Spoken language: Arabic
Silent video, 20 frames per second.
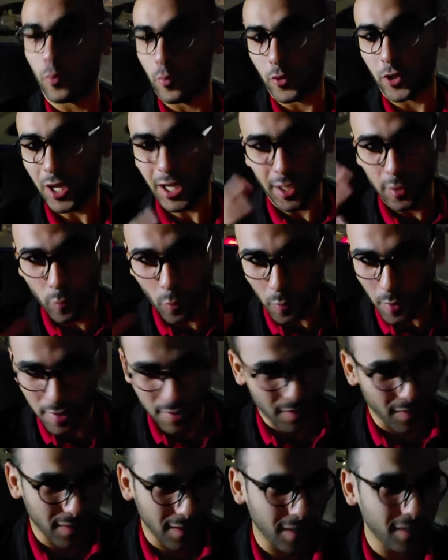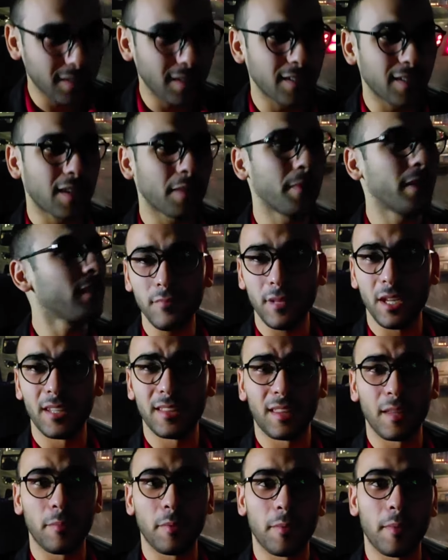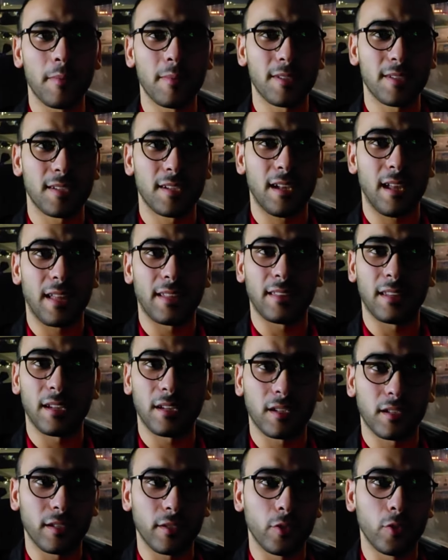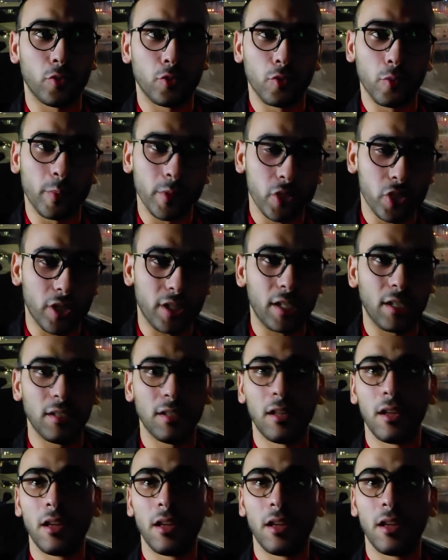بشكل مبسط جدا كمان انت بيبقى مثلا عندك يوتيوب تشانل